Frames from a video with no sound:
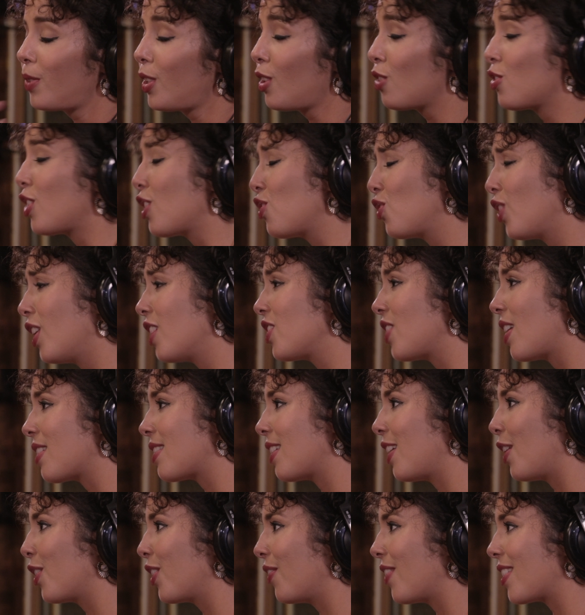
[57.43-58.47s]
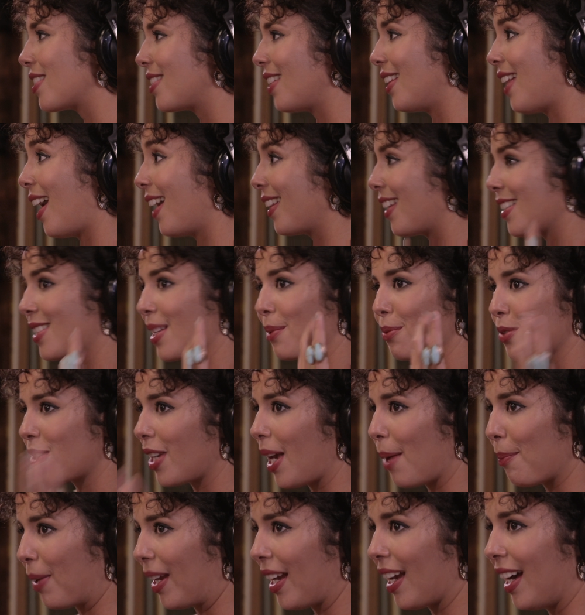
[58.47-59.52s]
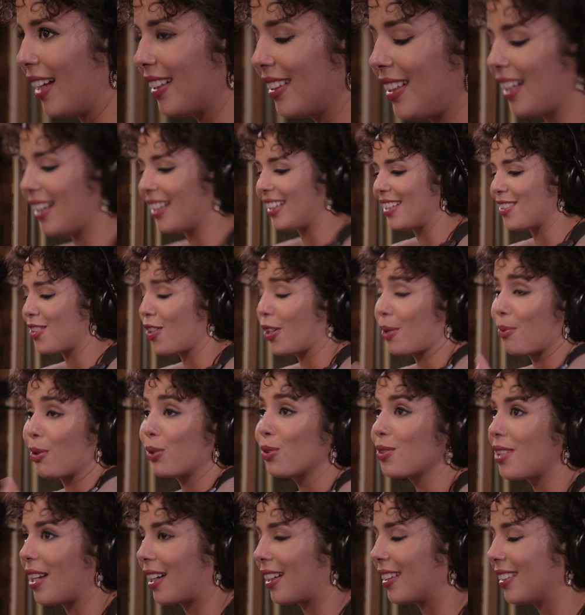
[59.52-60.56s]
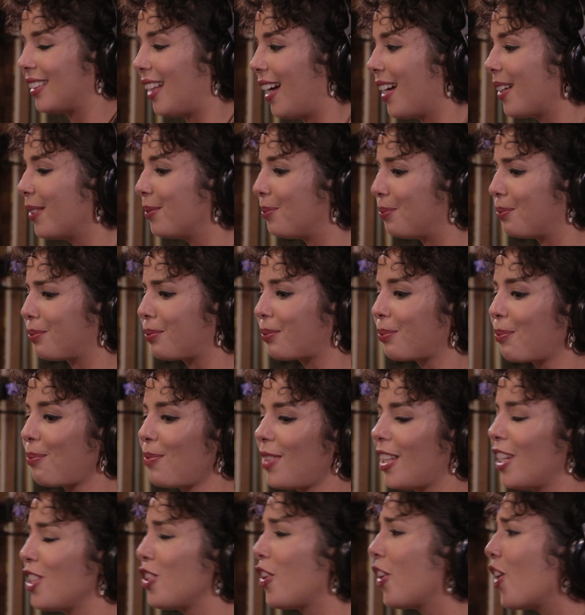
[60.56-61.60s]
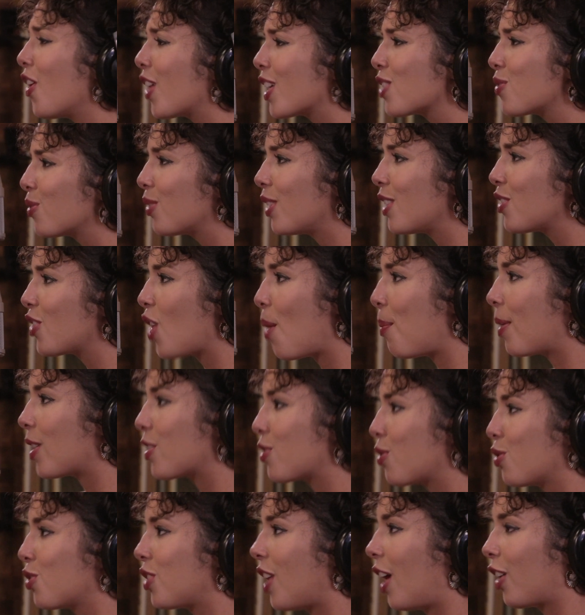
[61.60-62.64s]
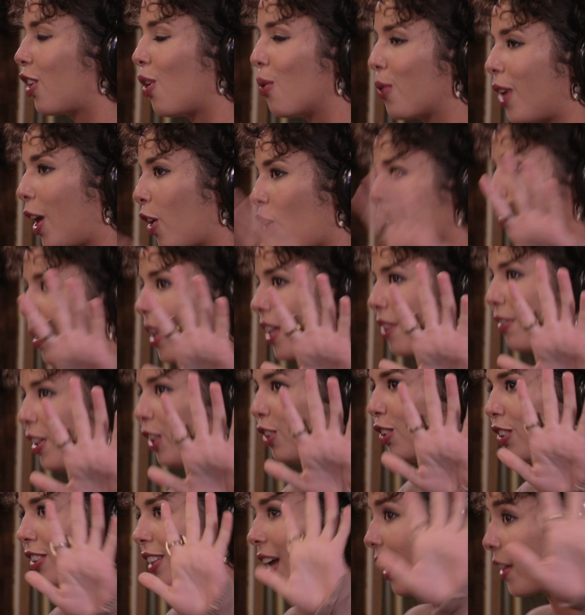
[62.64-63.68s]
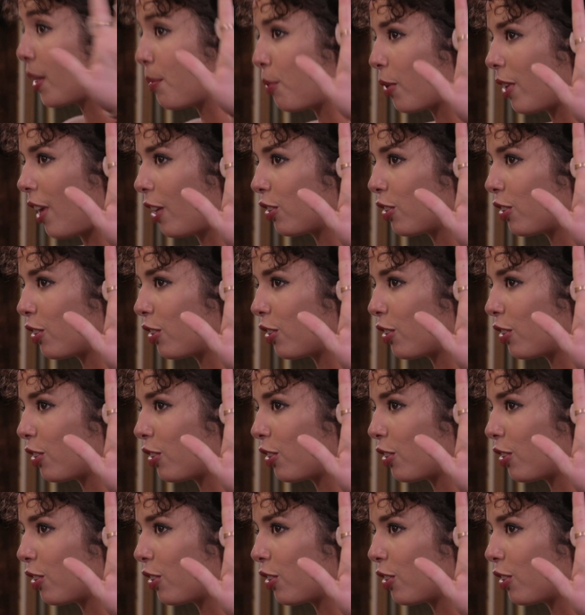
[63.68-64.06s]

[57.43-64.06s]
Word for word: Yo estudié jazz en la universidad y esa música me encanta y es lo que me gusta cantar. Y yo digo que es un disco para escuchar con una copa de vino tarde por la